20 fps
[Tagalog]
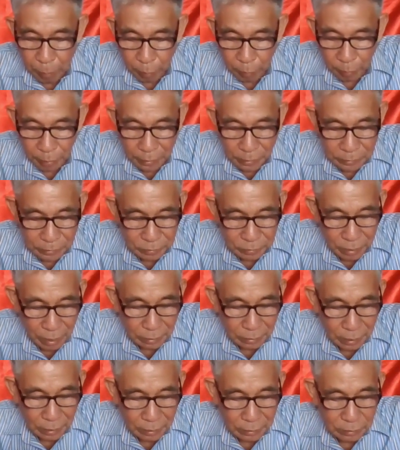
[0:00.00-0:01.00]
for
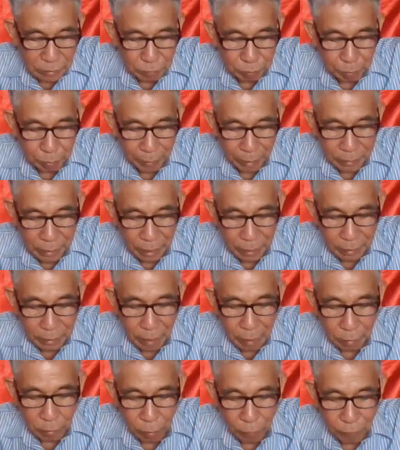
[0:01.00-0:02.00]
initiating this
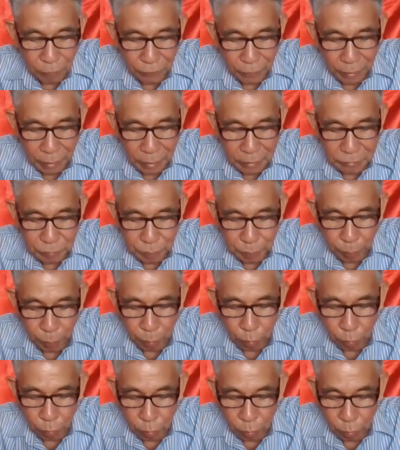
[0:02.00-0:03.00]
fraternal conference
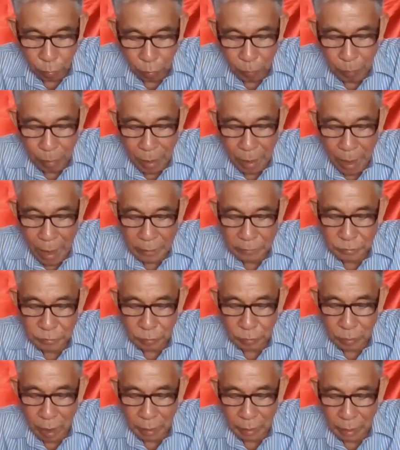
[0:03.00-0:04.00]
for global
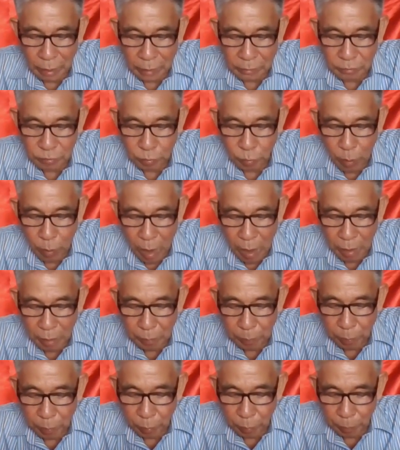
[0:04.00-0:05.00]
action against
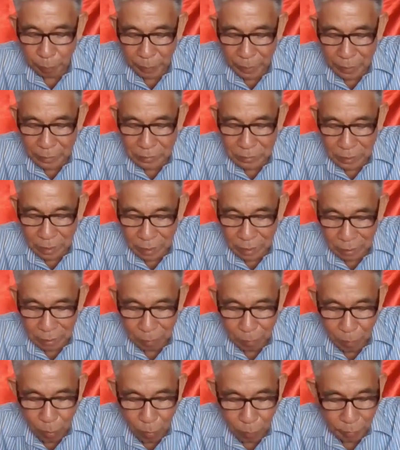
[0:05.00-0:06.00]
war for peace and
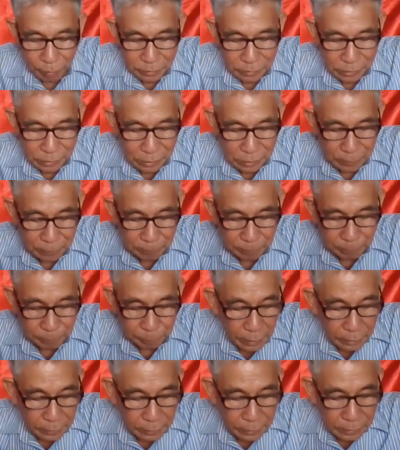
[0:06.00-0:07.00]
democracy.
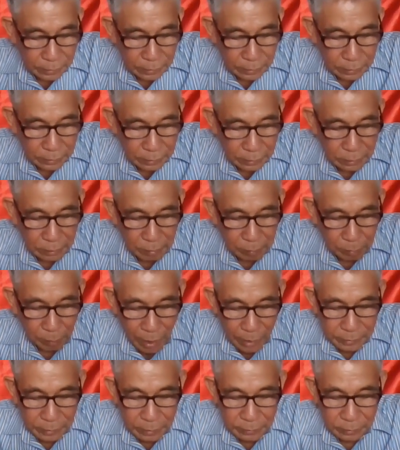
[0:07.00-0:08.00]
It is indeed a
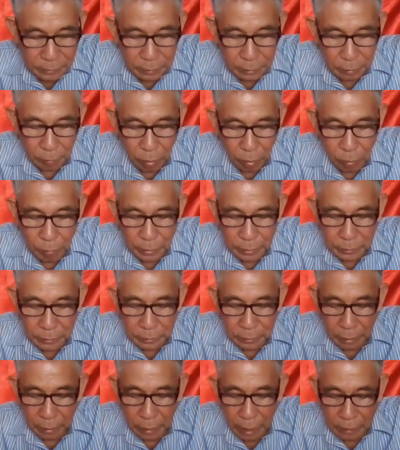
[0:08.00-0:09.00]
must as the growing
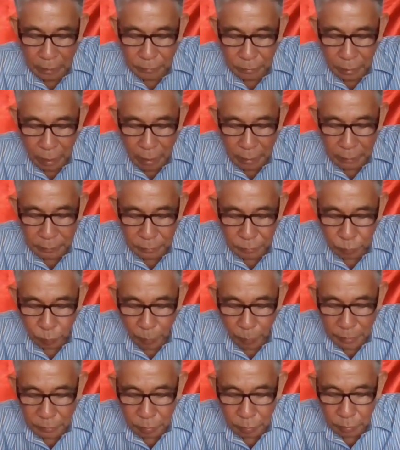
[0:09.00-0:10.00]
international
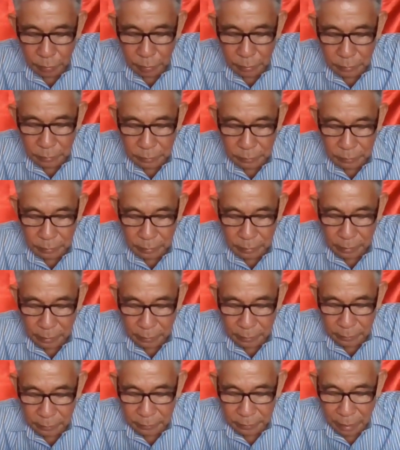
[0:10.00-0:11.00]
situation is
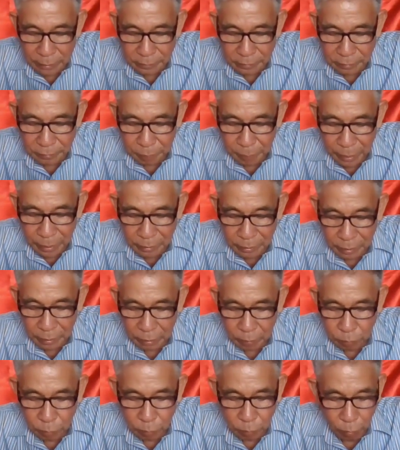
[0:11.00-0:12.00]

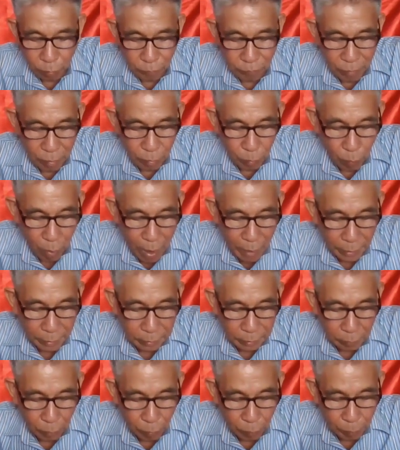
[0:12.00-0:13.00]
exacerbating to global war
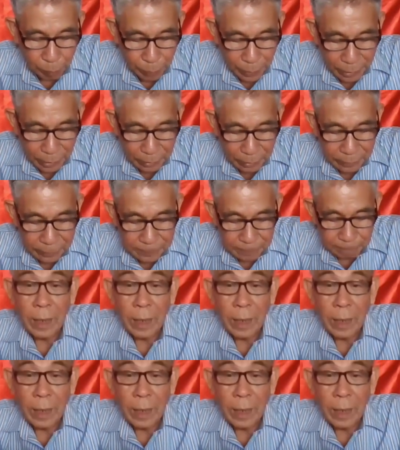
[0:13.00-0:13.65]
and conflict.